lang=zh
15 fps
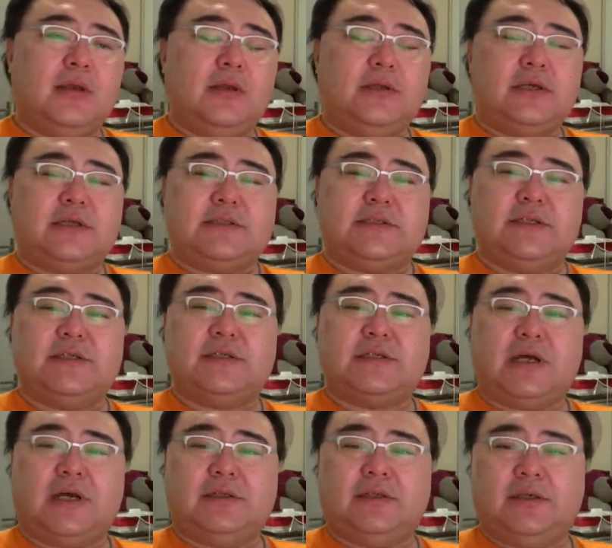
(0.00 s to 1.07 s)
这个晋
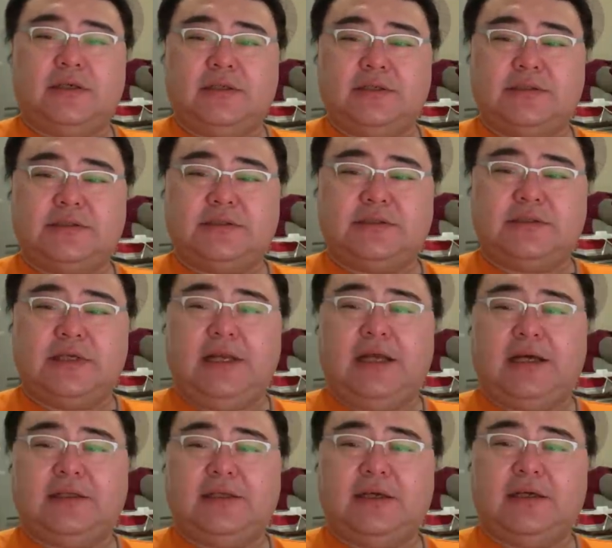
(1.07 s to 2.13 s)
商呢，这
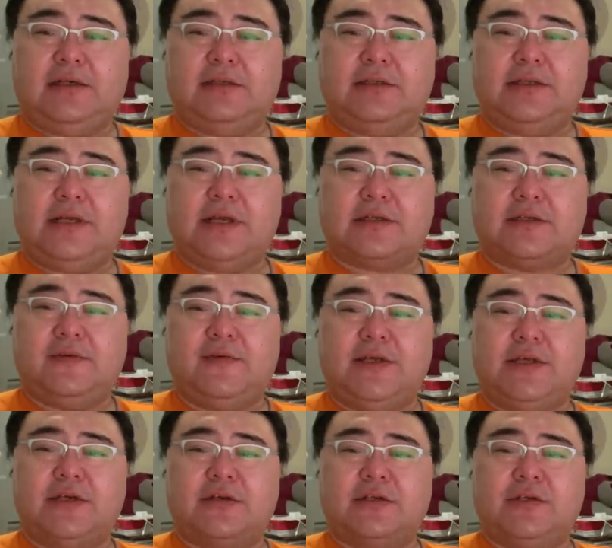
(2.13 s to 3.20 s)
2年可能也是因为
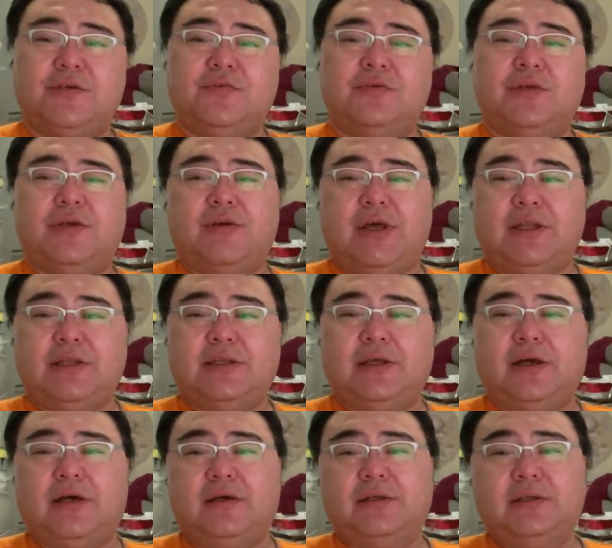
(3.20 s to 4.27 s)
影视剧的原因
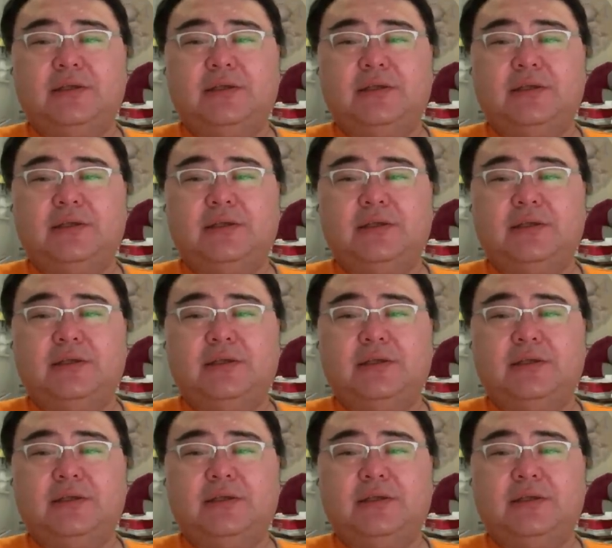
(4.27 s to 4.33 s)
哈。